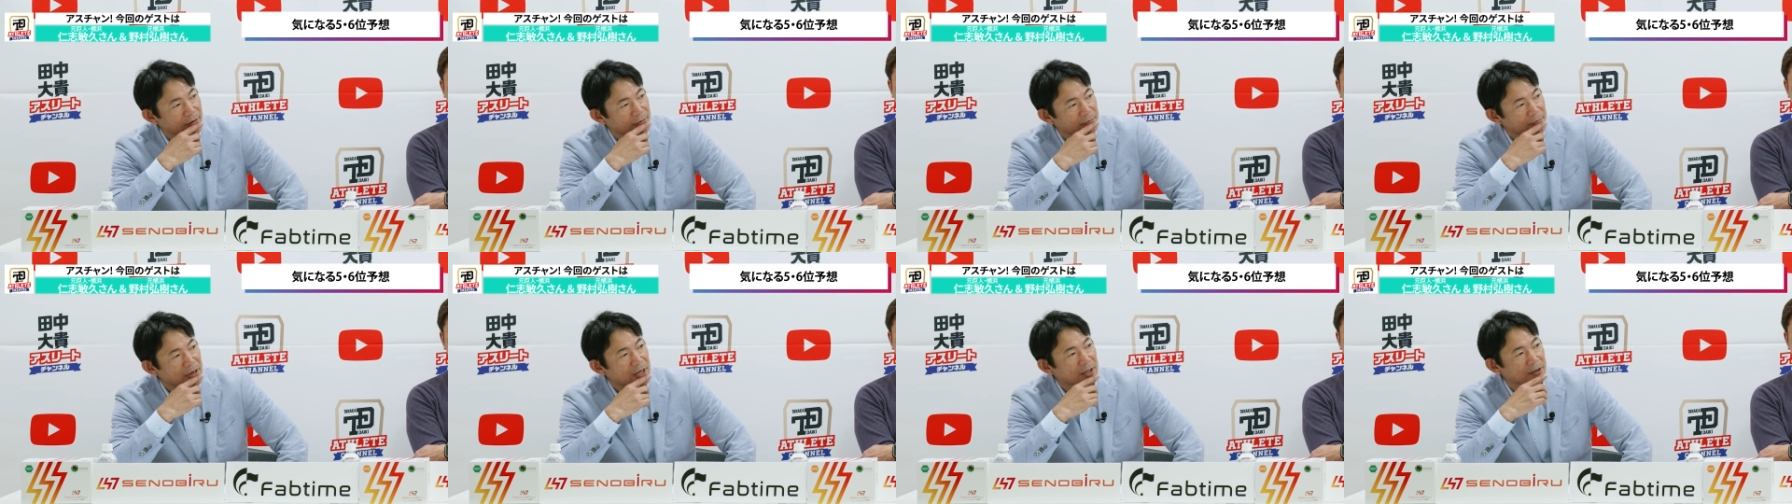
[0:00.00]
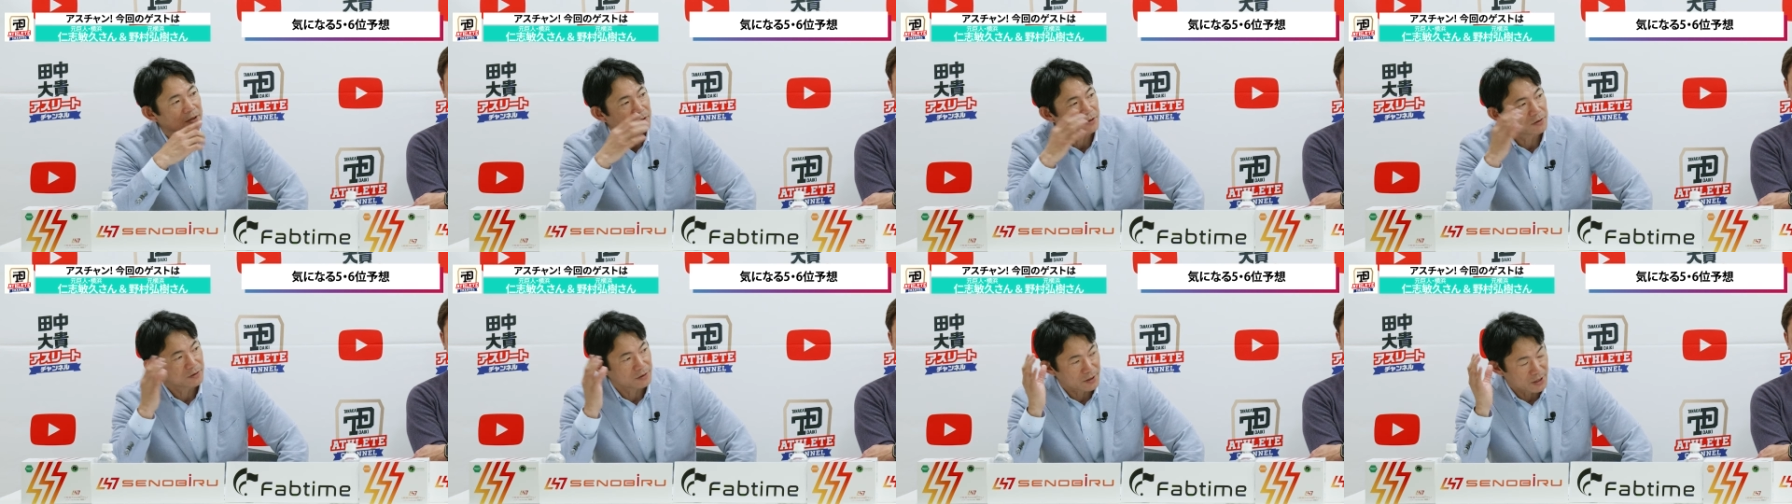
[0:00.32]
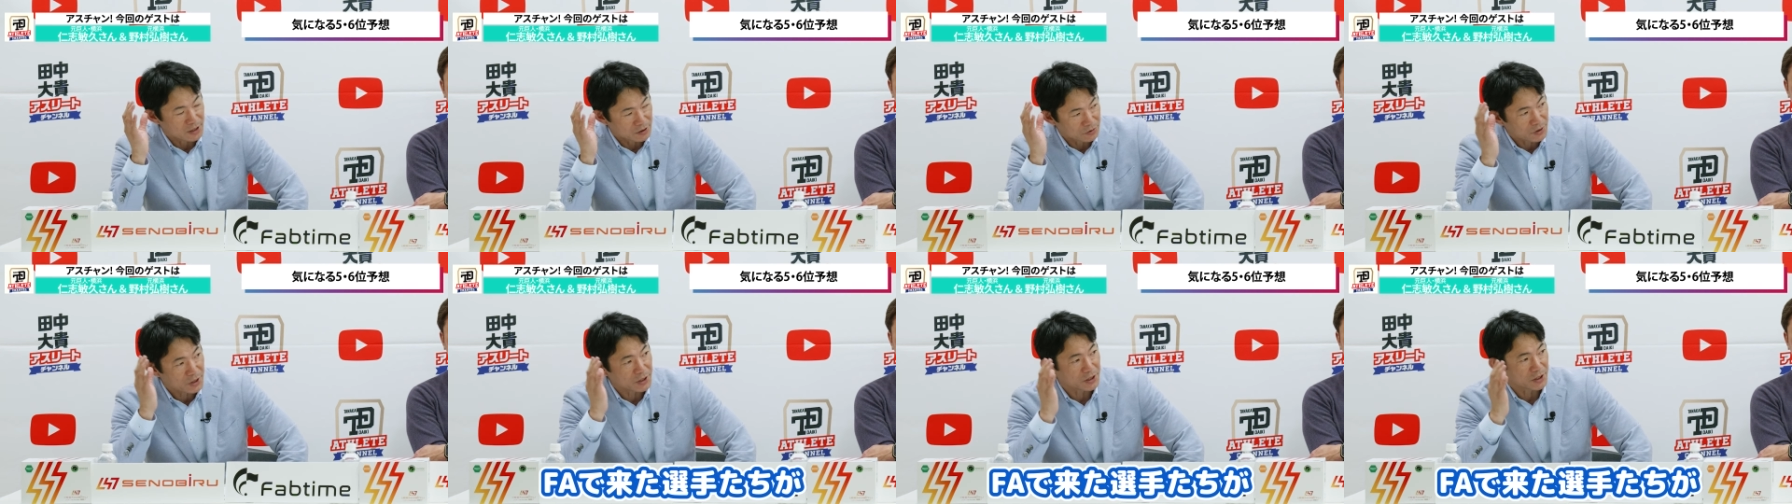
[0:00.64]
まあ、
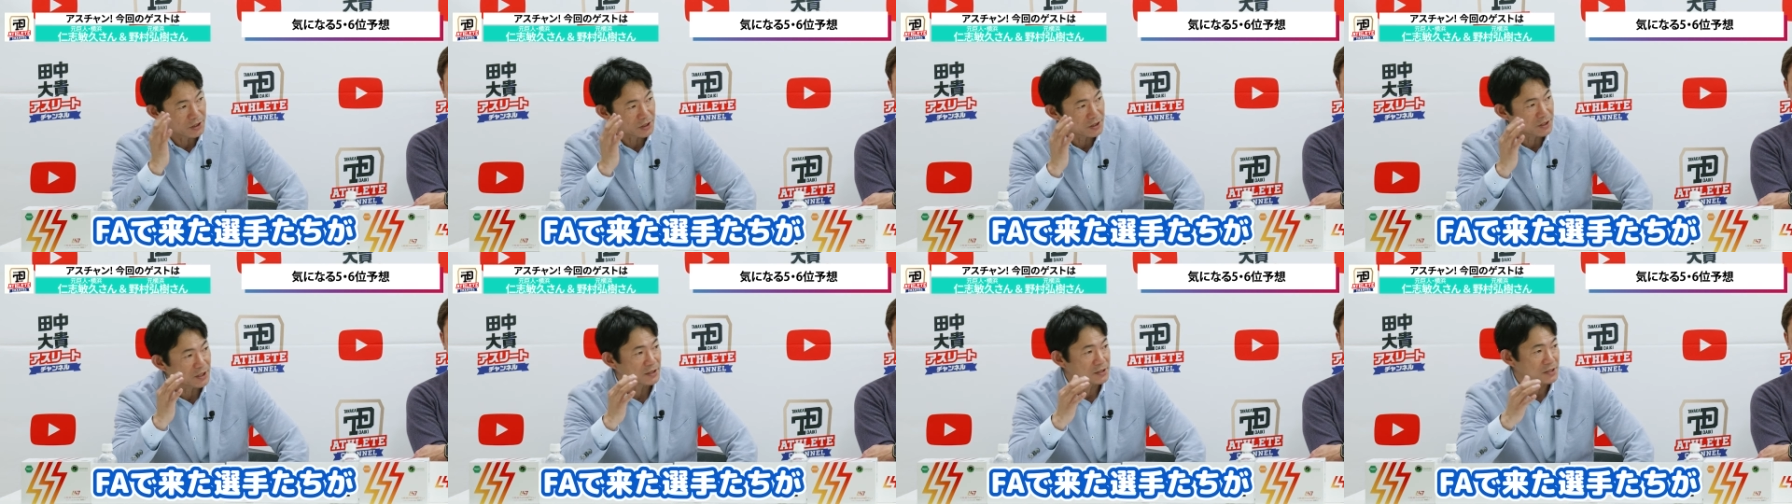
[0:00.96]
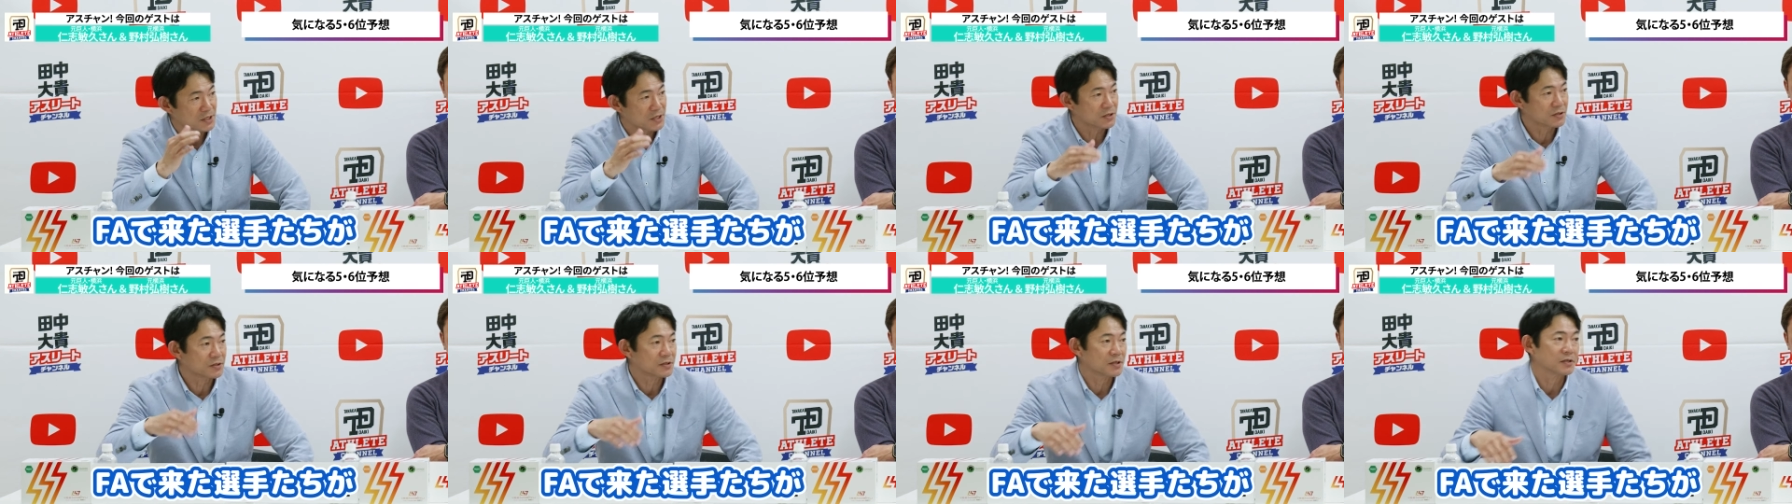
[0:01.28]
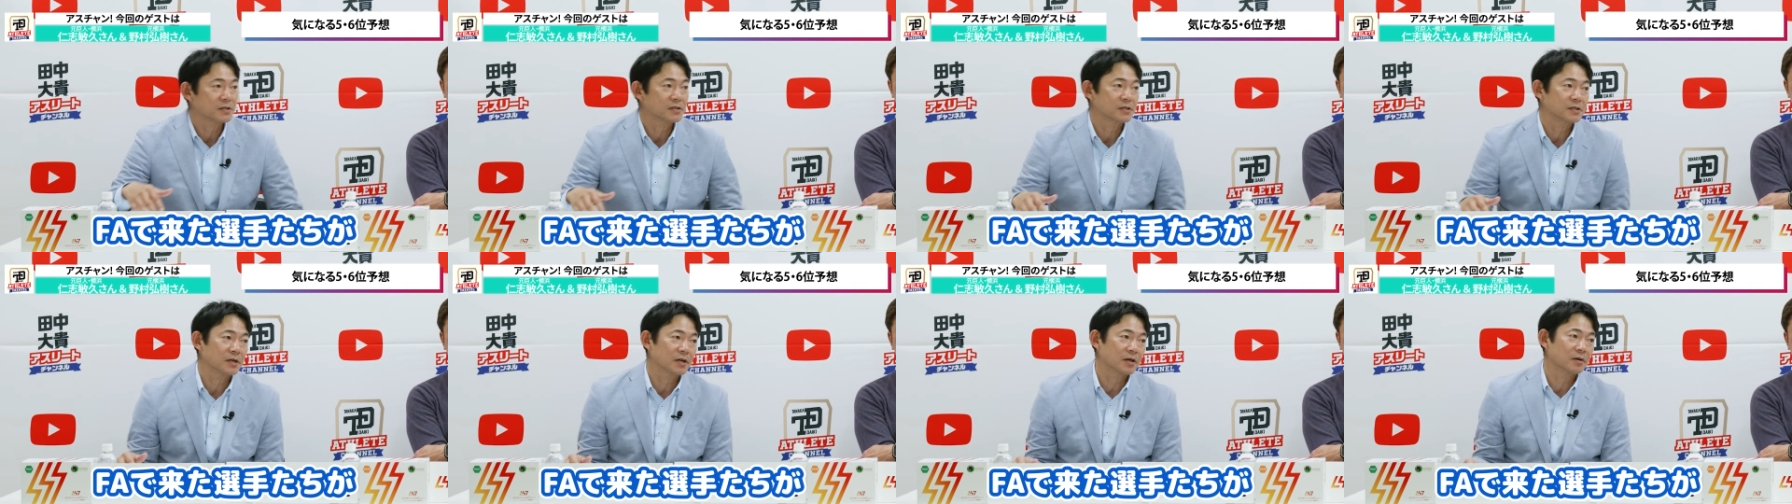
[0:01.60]
FA で来た選手た
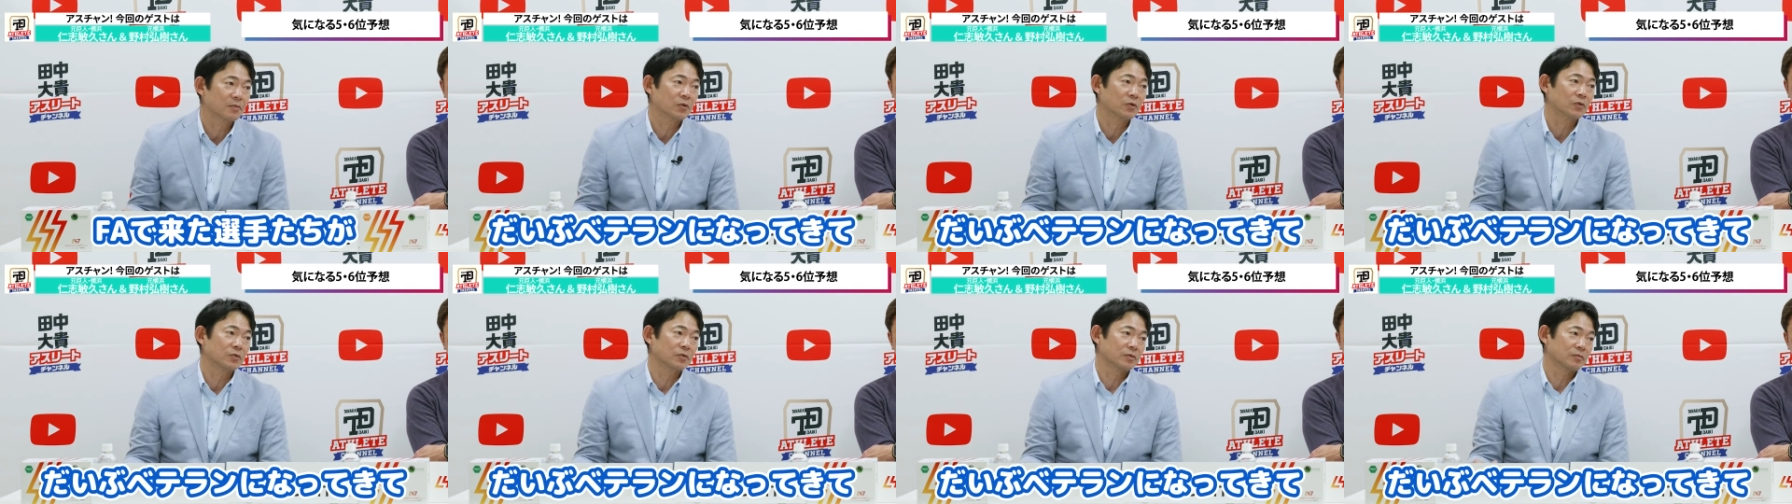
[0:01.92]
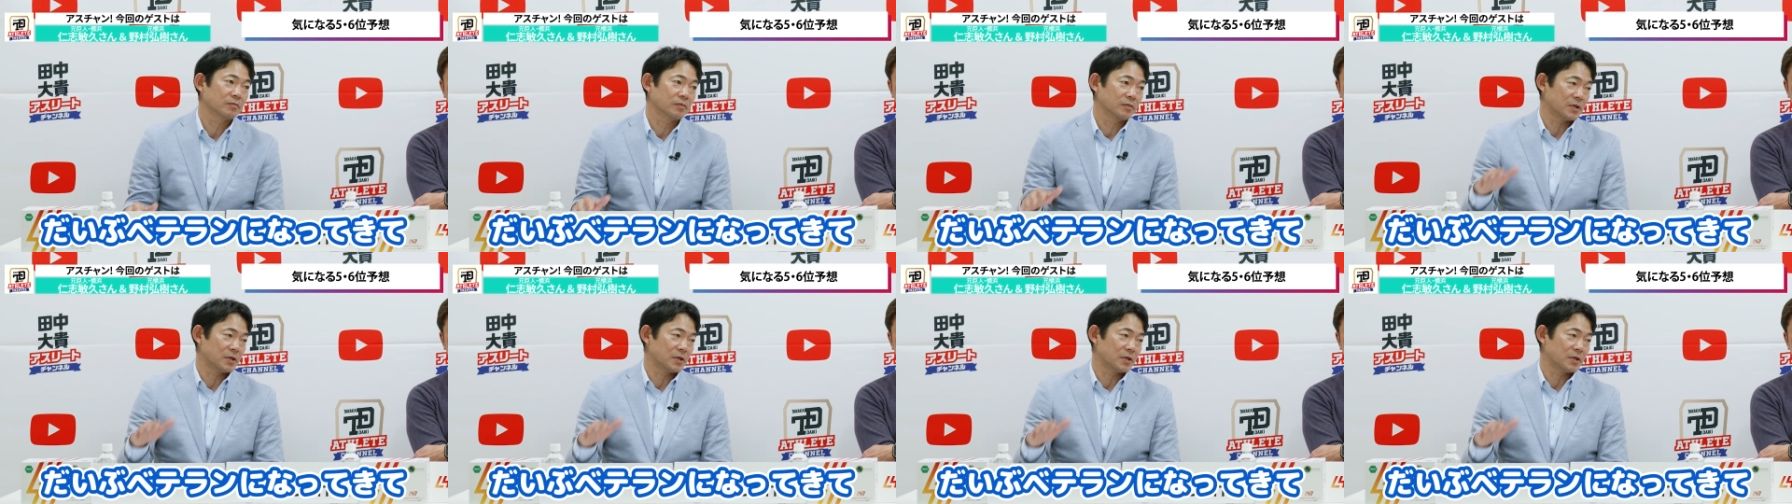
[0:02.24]
ちがもう